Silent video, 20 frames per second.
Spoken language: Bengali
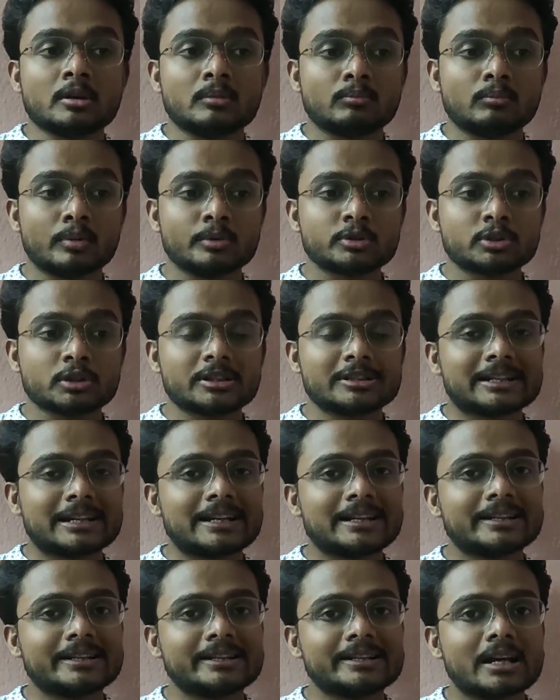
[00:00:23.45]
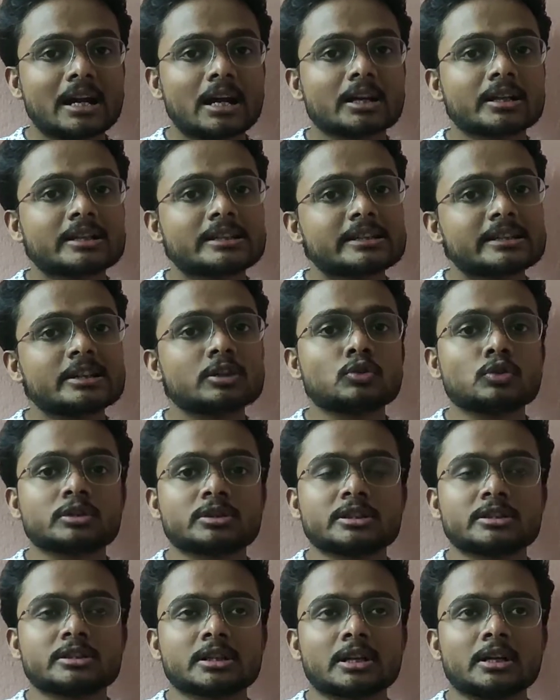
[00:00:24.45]
ভবিষ্যতে চ্যানেলটি নিয়ে আর কি কি
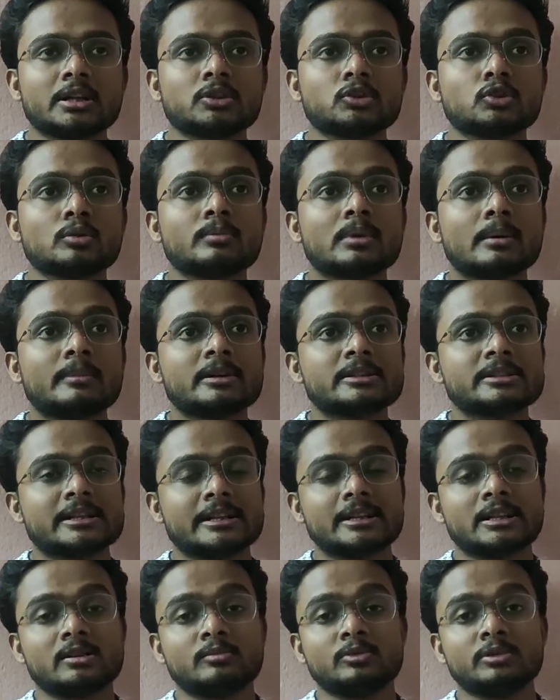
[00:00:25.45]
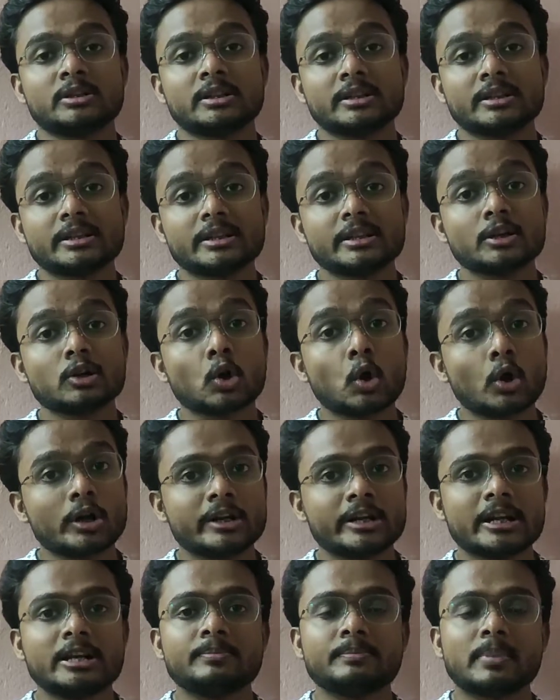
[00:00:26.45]
করতে চাই তোমরা আমার চ্যানেলের মধ্যে কি কি
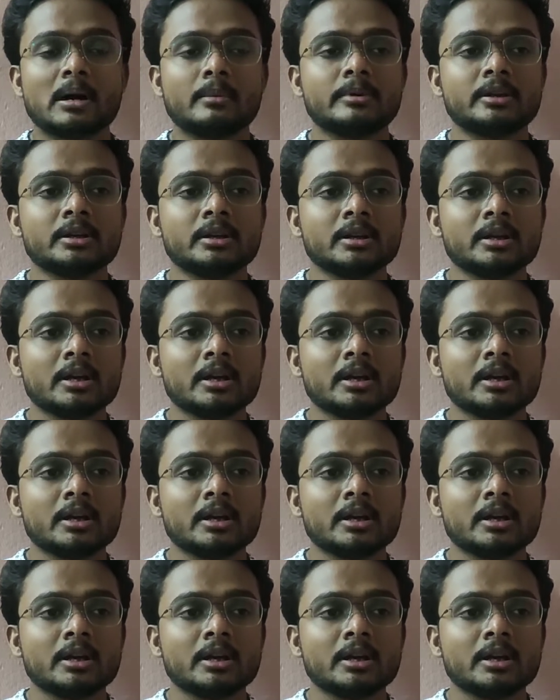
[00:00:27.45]
কন্টেন্ট পাবে